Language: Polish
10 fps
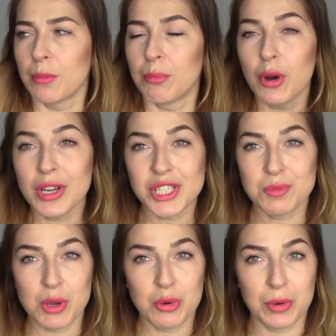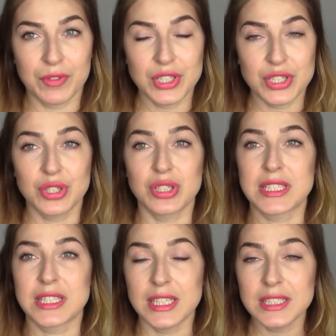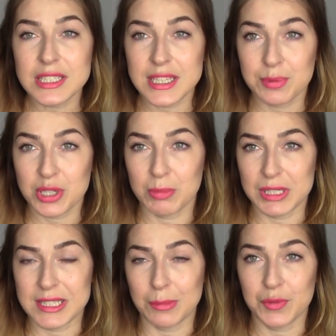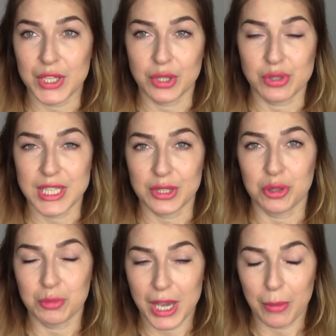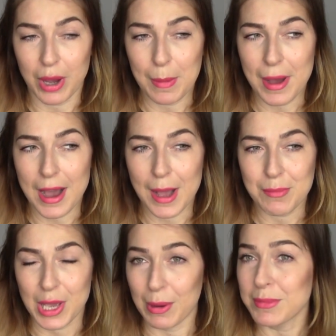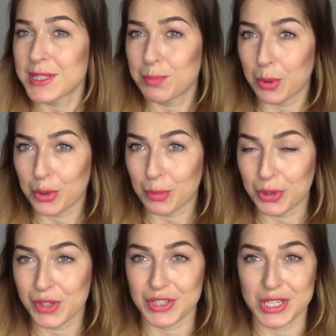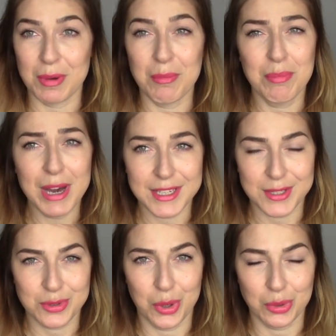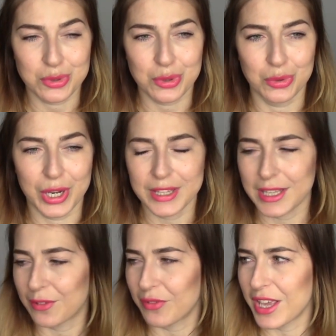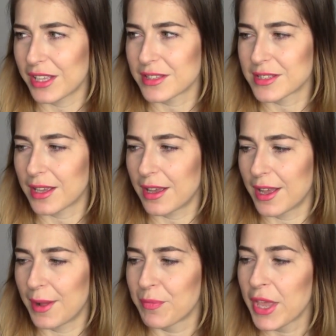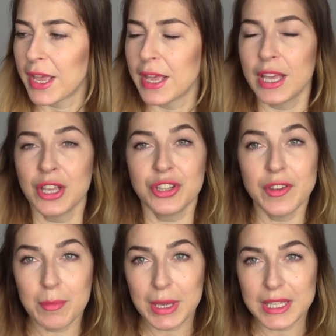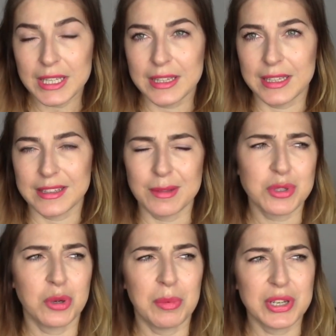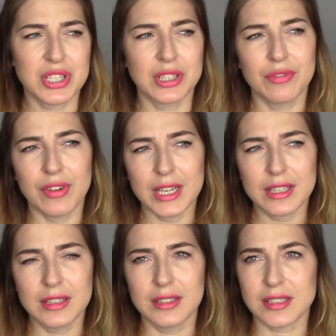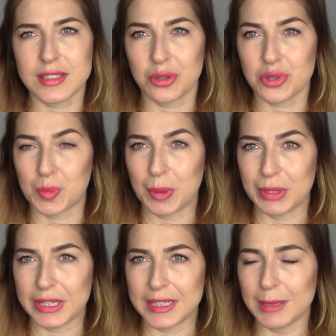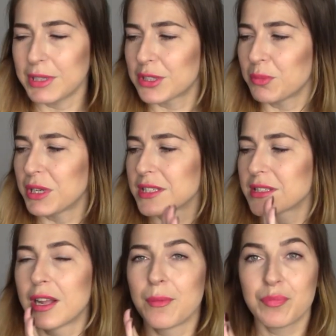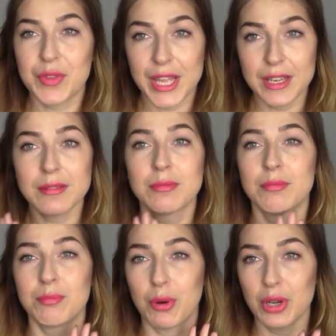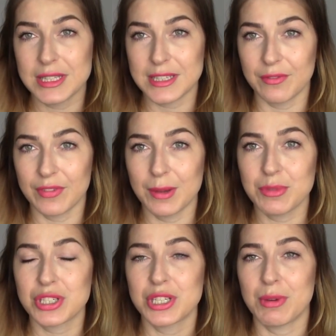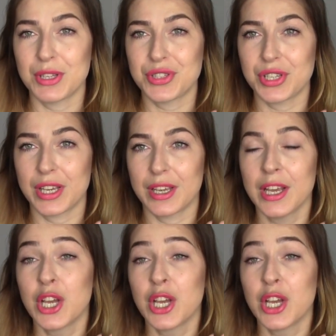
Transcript: mogę śmiało powiedzieć, że to jest jeden z lepszych balsamów, jakie ostatnio miałam, a miałam sporo, ponieważ ja mam bardzo suchą skórę, tak więc e, nie wiem jak inne, tam są chyba jeszcze dwa inne z tego co pamiętam, natomiast ten polecam Wam, jeśli macie,